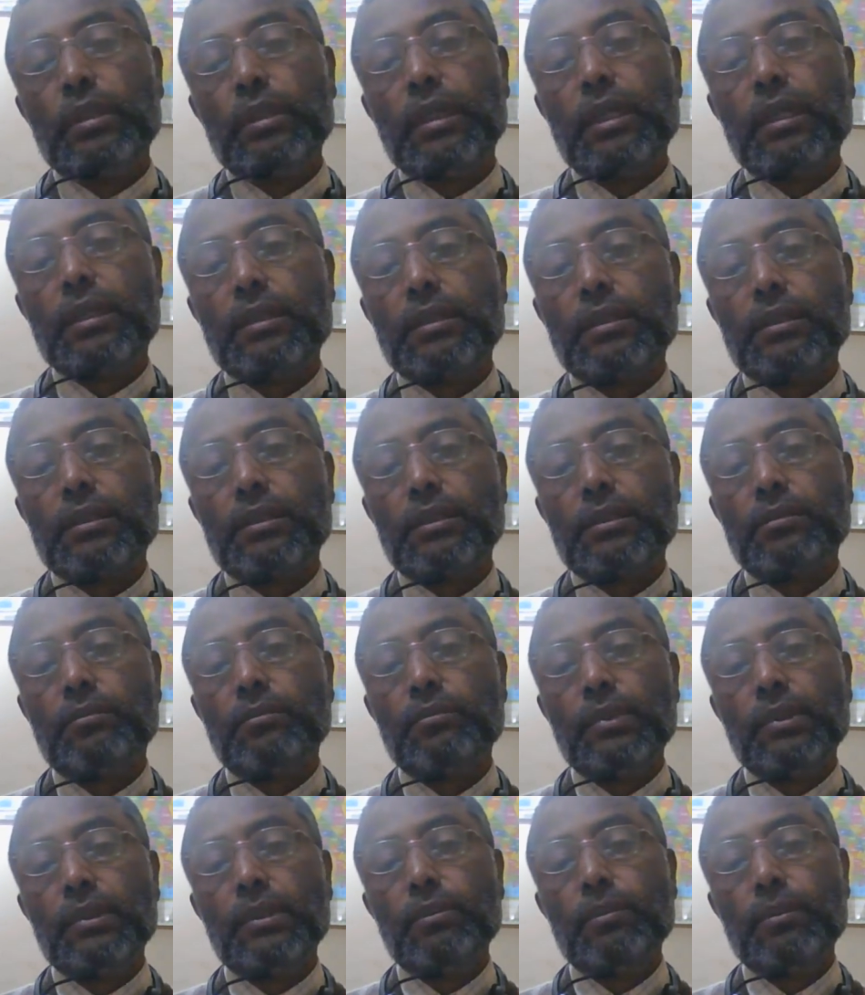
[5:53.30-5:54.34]
দেশ
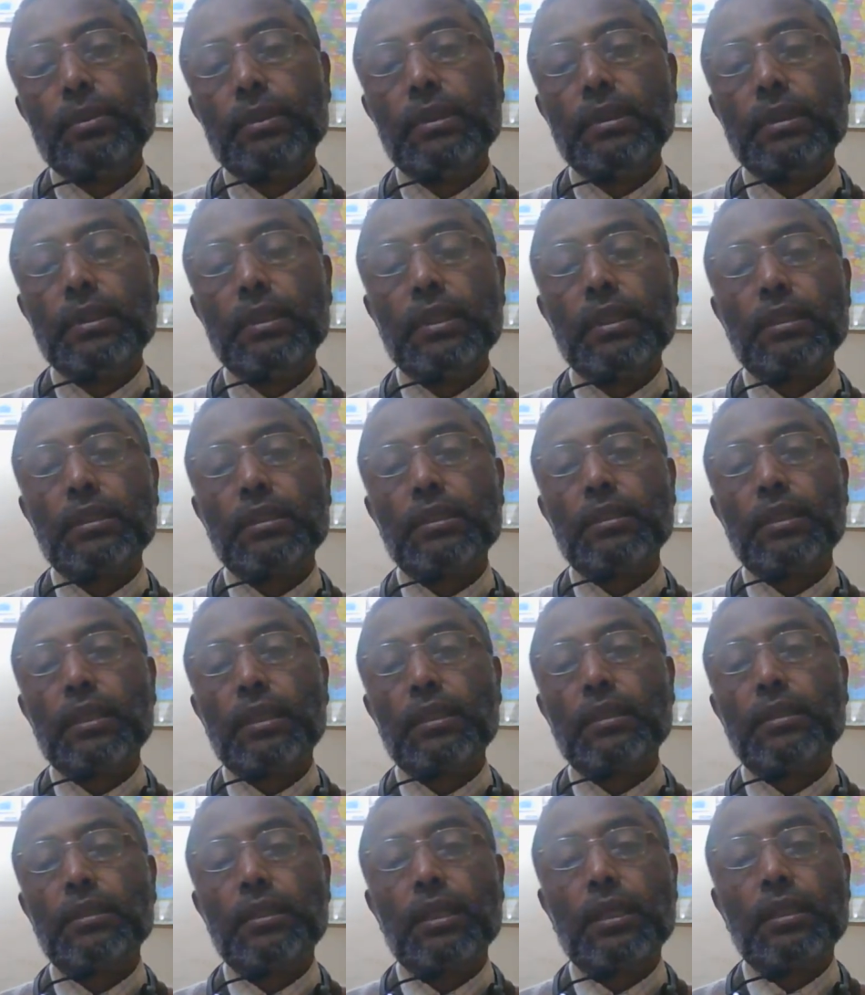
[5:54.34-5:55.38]
পৃথিবীর ইতিহাসে
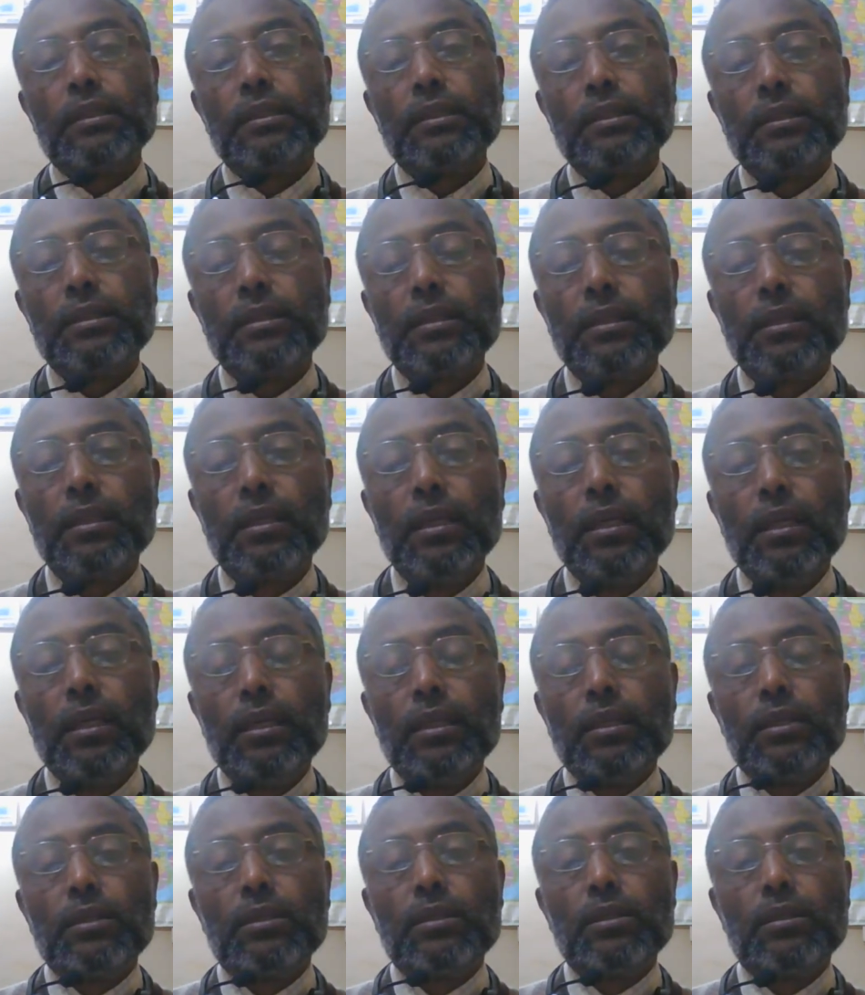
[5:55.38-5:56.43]
দেখা তাদের সে
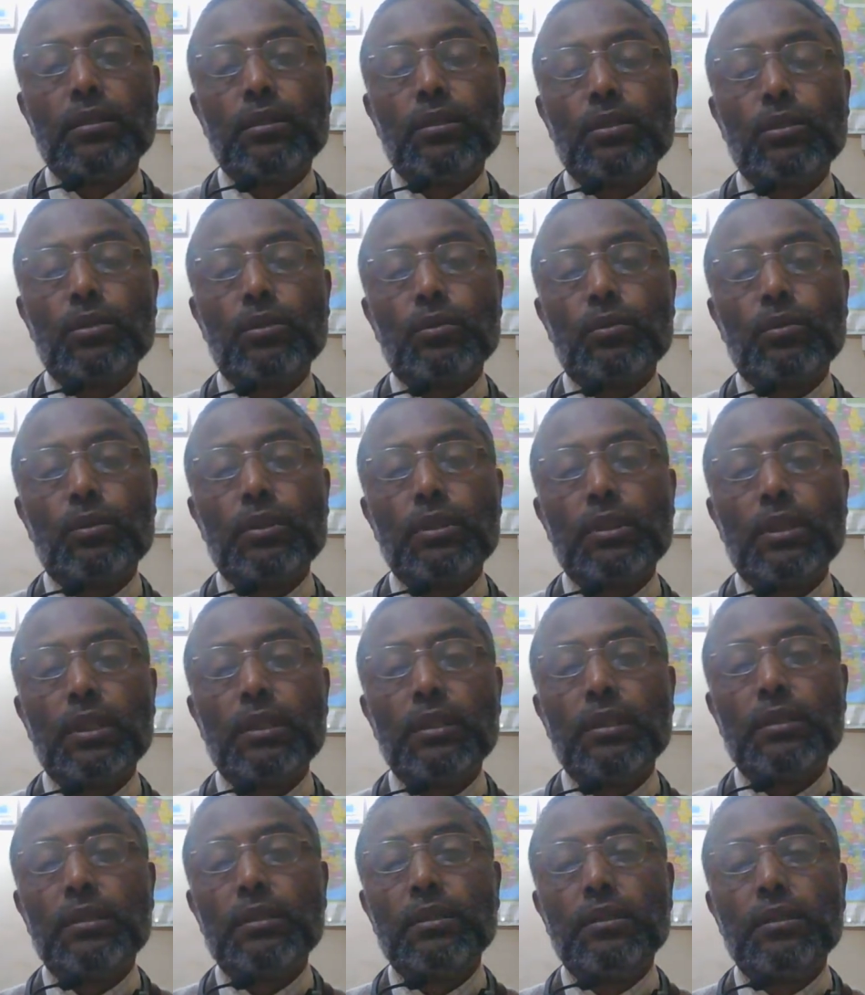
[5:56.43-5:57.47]
সে
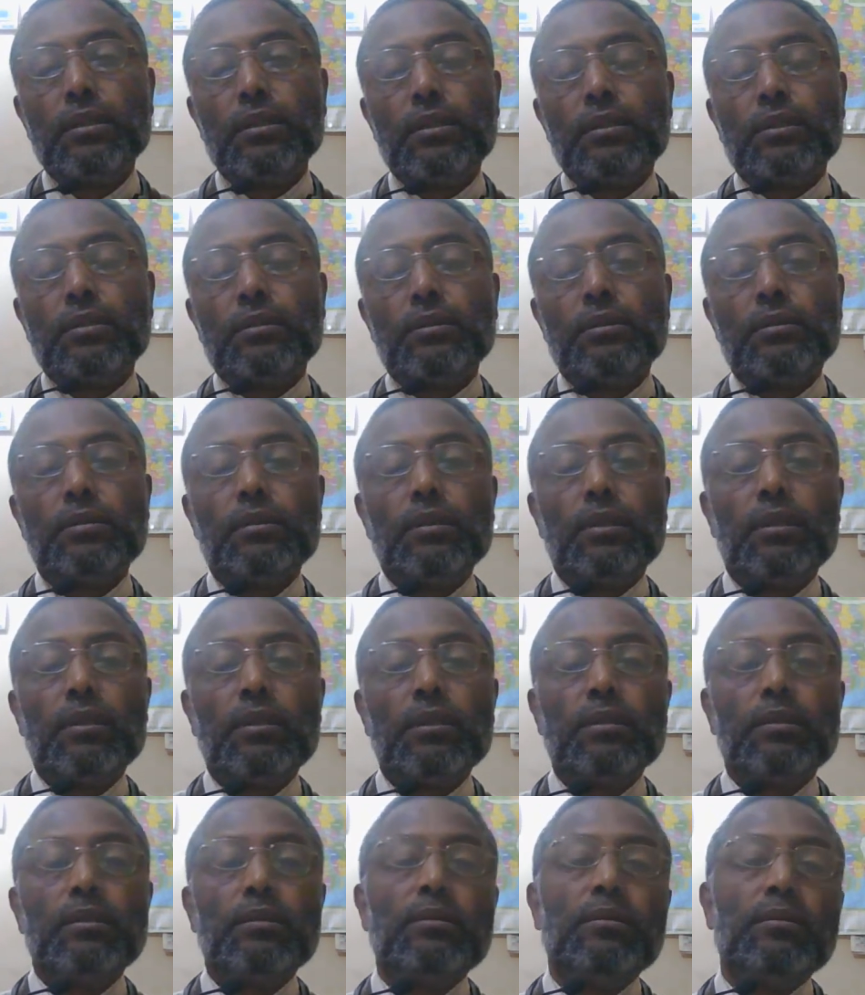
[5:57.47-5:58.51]
শক্তিশালী যে
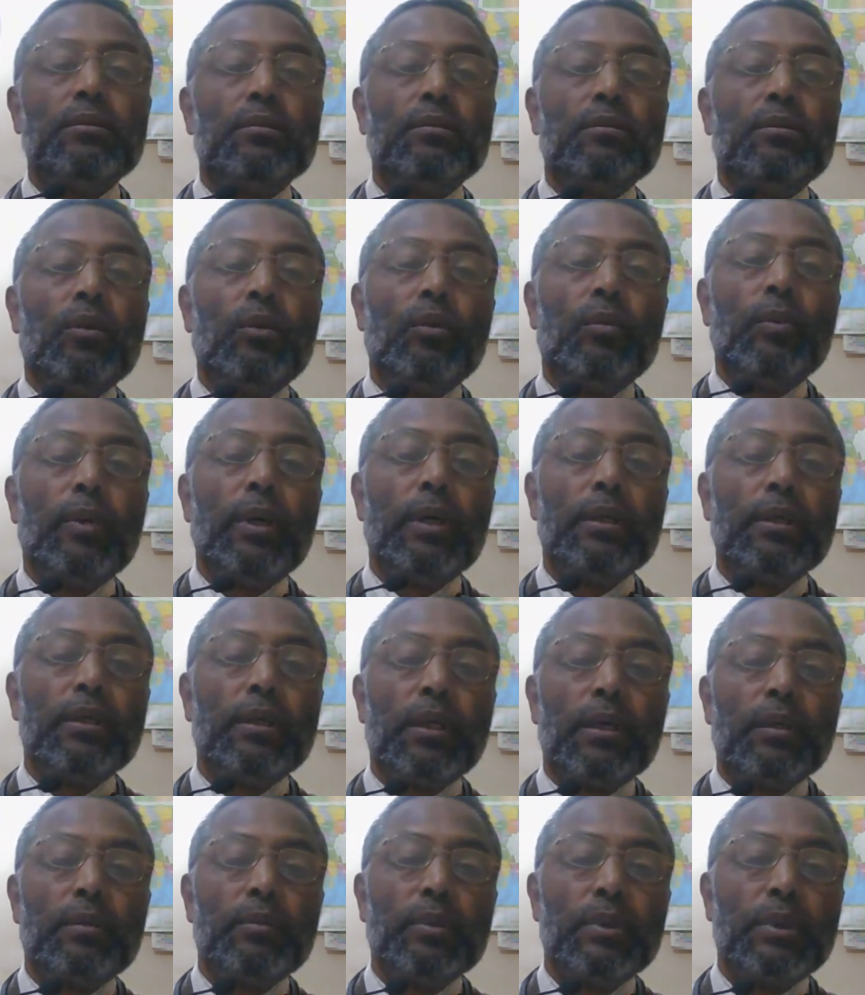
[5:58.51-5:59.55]
নৌবাহিনী
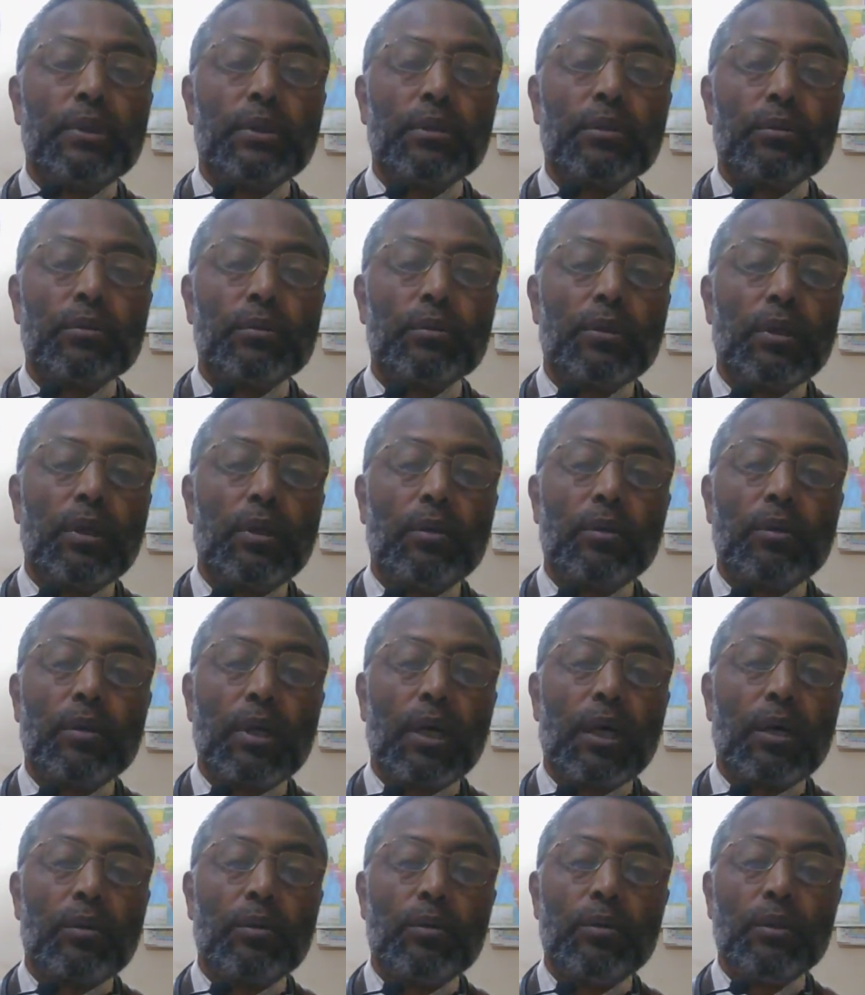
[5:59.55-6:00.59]
আর বিশ্বে কোথাও
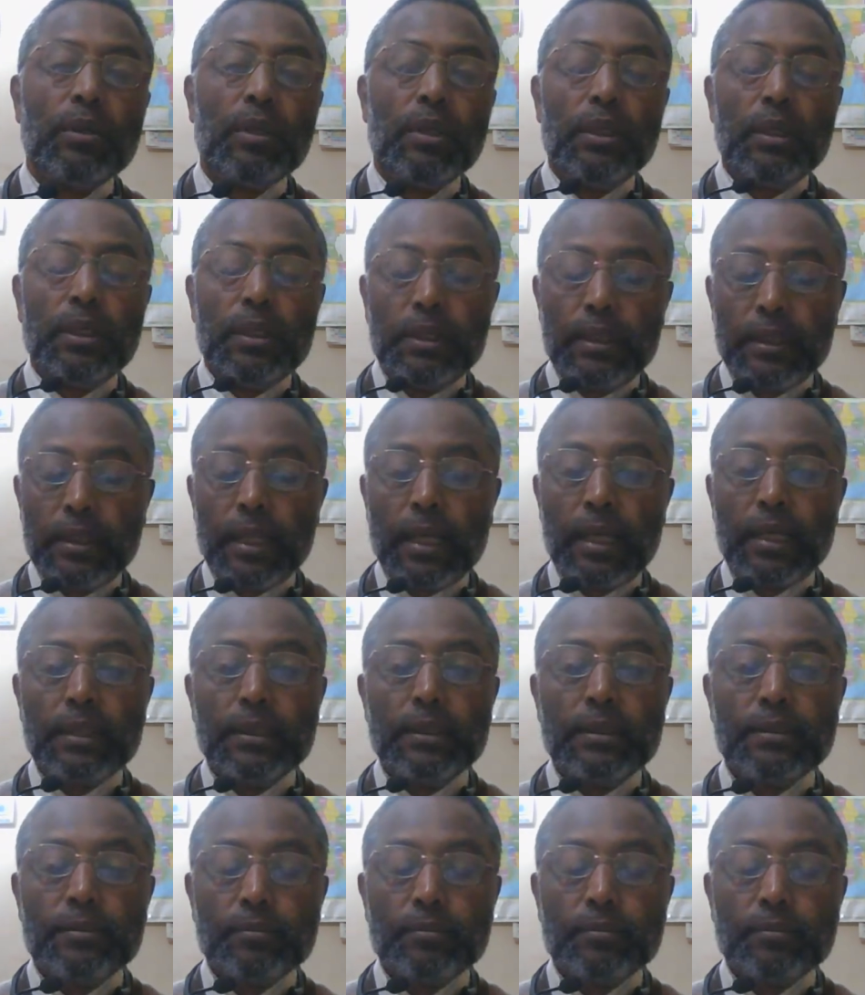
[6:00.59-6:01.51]
কারো নাই